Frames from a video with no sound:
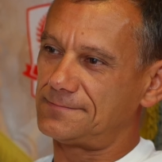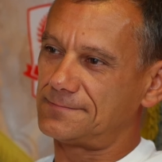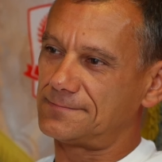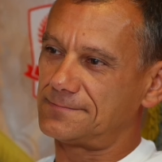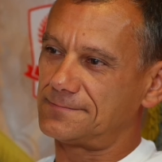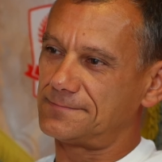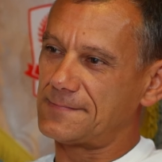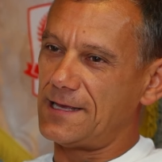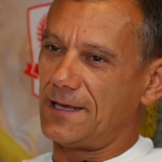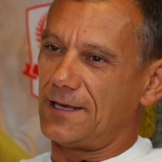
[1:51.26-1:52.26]
Grałbyś w Wiśle?
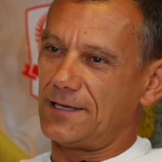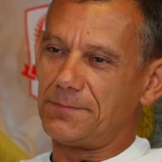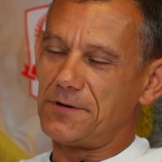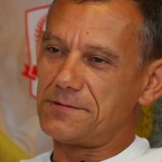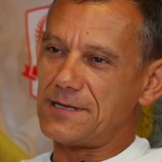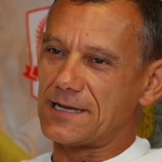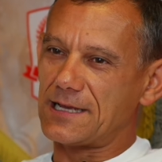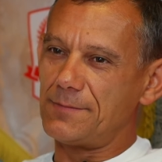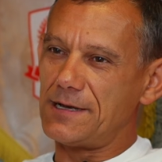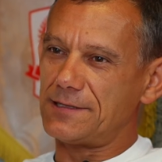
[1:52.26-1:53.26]
Ja powiem
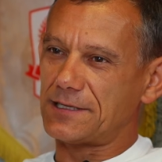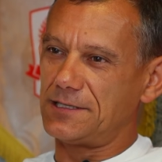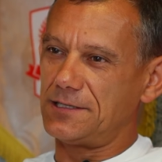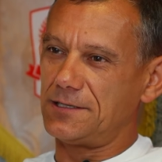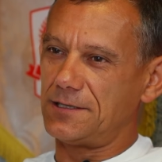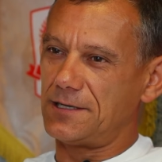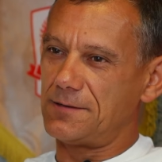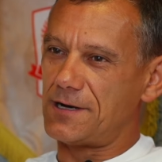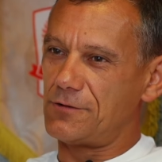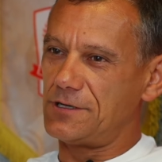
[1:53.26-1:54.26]
tak, ja miałem taki
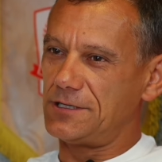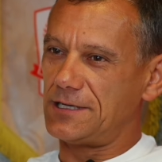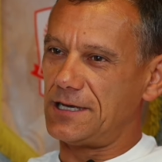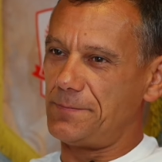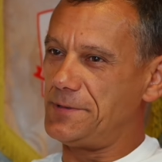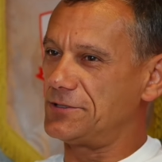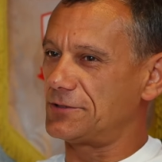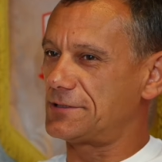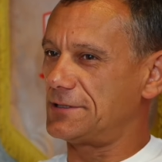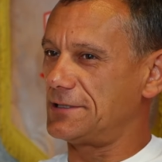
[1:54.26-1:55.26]
e, mały
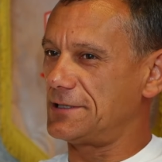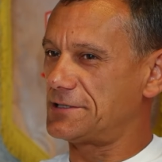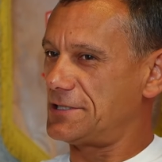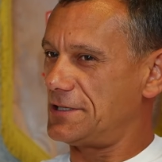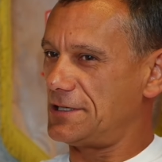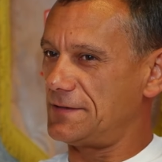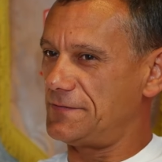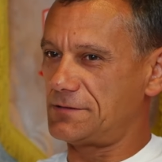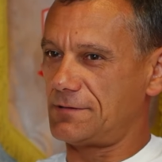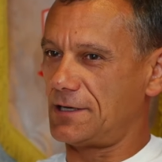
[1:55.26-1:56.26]
epizod, że
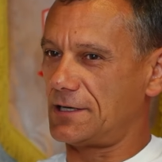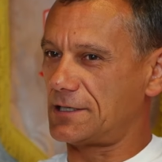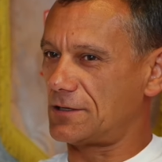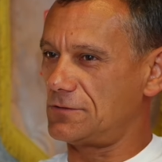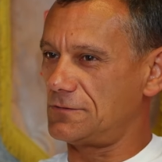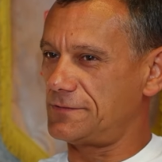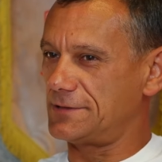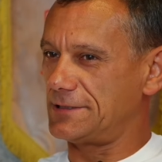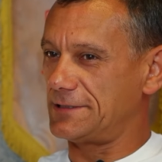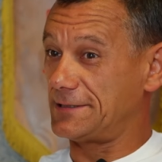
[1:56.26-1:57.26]
Wisła Kraków
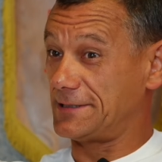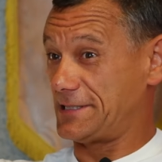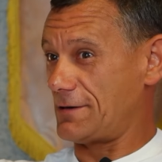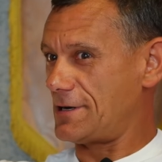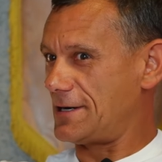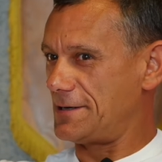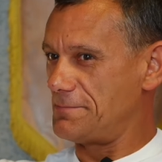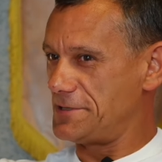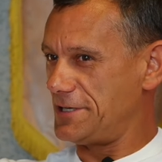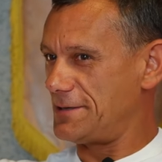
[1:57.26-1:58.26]
chciała
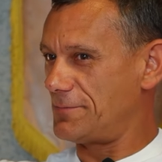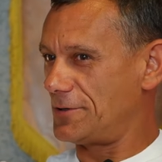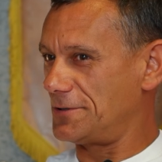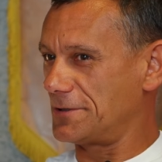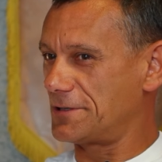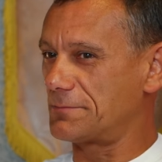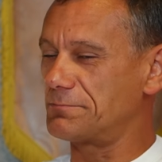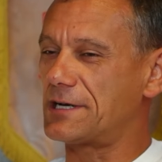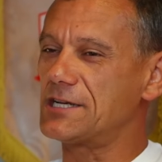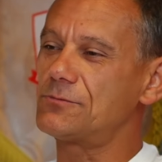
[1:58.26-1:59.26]
mnie, bo
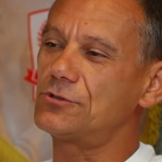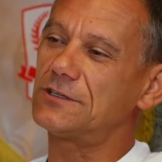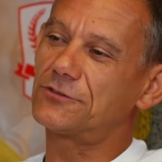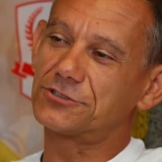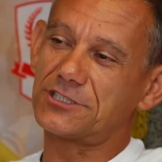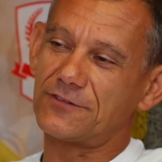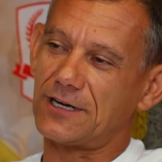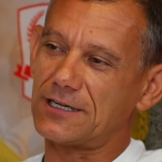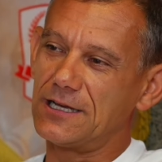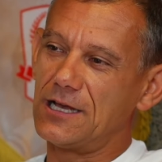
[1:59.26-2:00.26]
braliśmy udział w
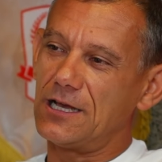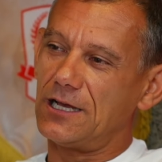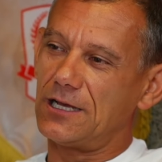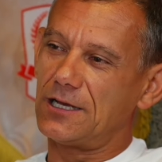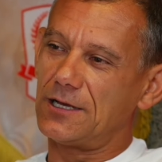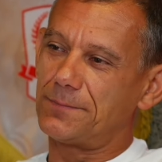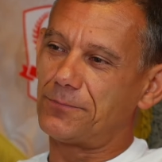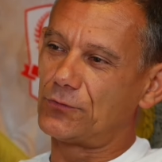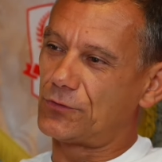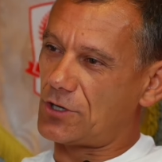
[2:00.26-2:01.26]
rozgrywkach
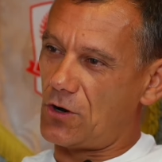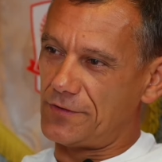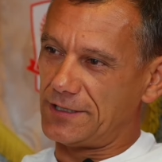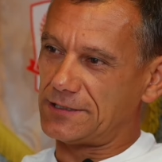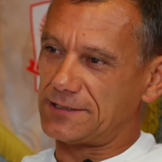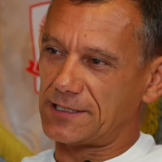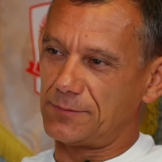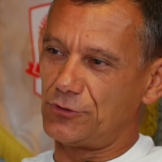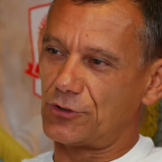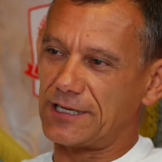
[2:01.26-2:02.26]
podwórkowych,
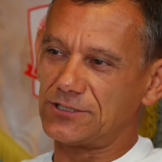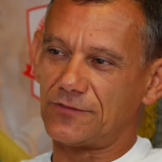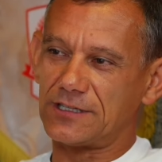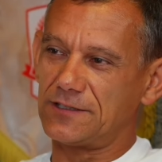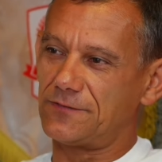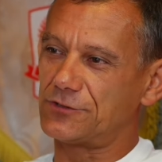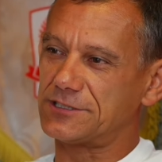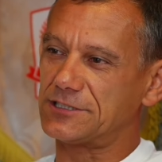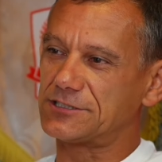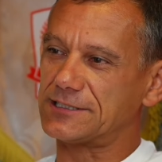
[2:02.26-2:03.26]
takie były organizowane w
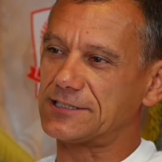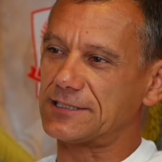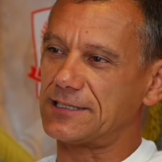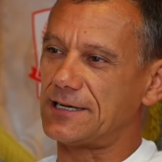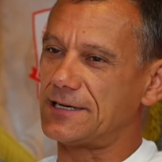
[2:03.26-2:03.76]
ówczesnych czasach czasach